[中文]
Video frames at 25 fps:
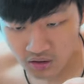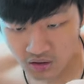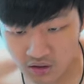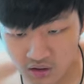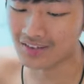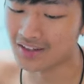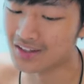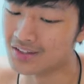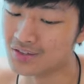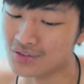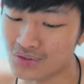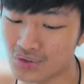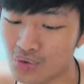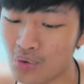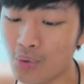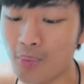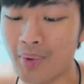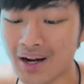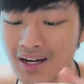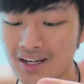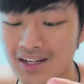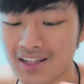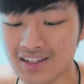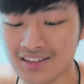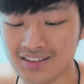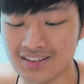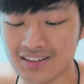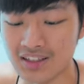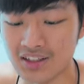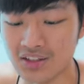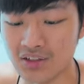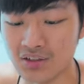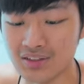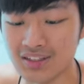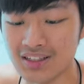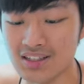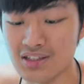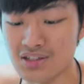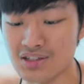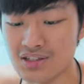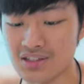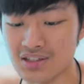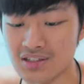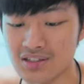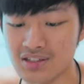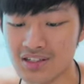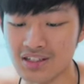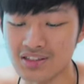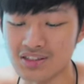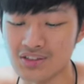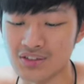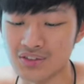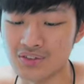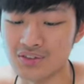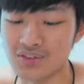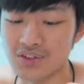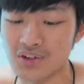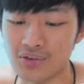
OK，所以我把两条电池那种